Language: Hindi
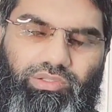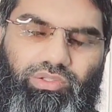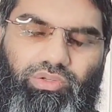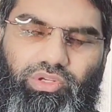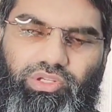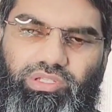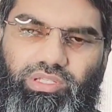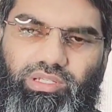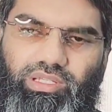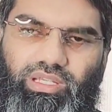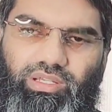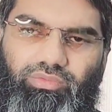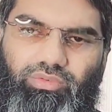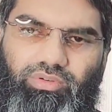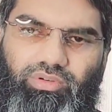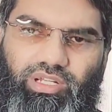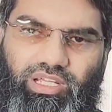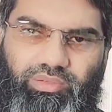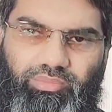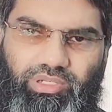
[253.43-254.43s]
तो इसलिए वो
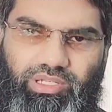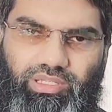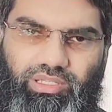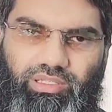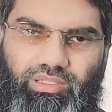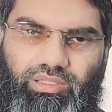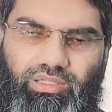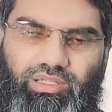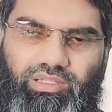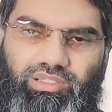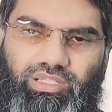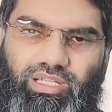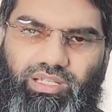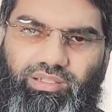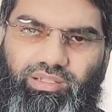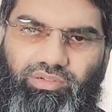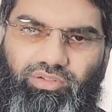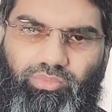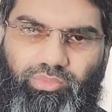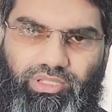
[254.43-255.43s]
टाइमली
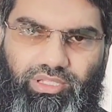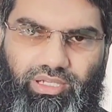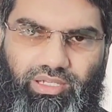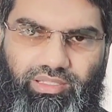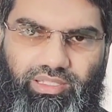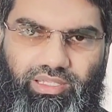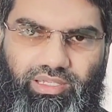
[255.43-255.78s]
सेलर को बता